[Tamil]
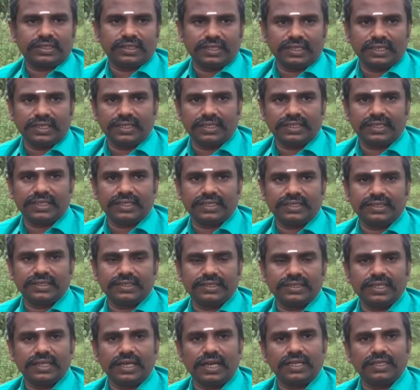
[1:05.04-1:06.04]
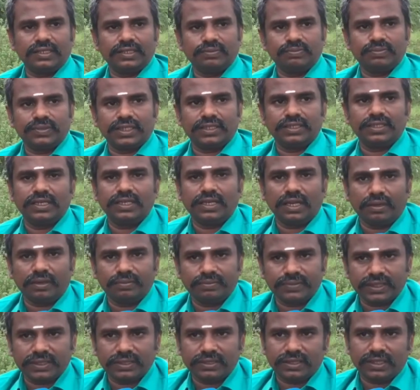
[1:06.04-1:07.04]
எங்களுக்கு கிடைத்தது அதன் பிறகு
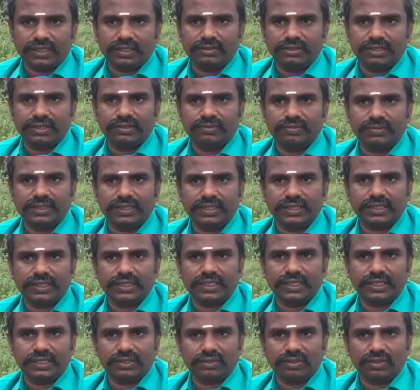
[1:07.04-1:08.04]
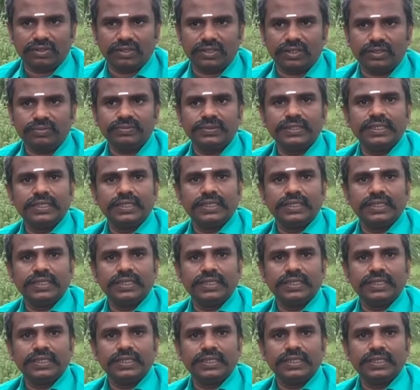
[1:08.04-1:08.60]
அமைத்து தர வேண்டுமென கேட்டுக்கொள்கிறோம்